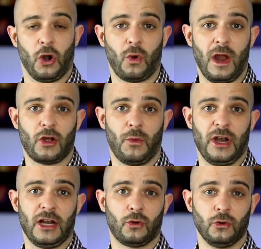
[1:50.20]
Lo cual, como
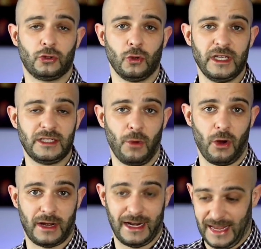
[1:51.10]
en el
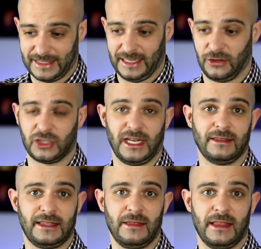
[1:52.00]
culturismo clásico se
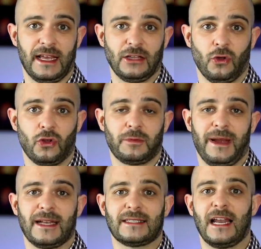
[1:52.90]
entiende que todos
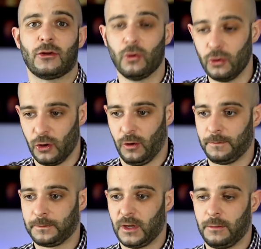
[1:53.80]
van hasta el culo
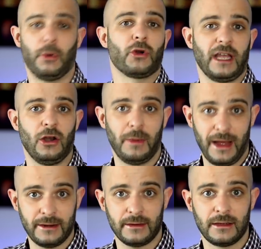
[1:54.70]
porque lo
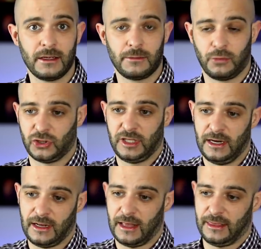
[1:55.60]
van, pues
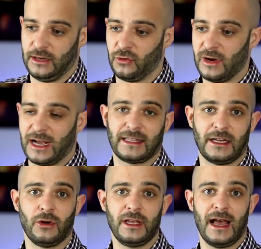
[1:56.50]
tienen que hacer una
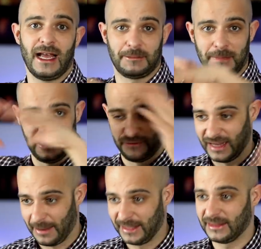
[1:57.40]
categoría
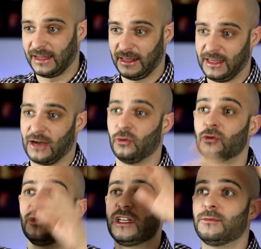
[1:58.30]
específicamente que diga
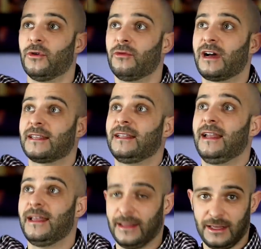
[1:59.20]
culturismo, un
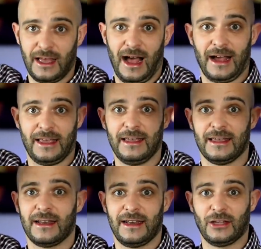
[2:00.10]
cartelé,
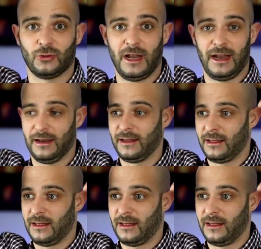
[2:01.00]
aquí, natural.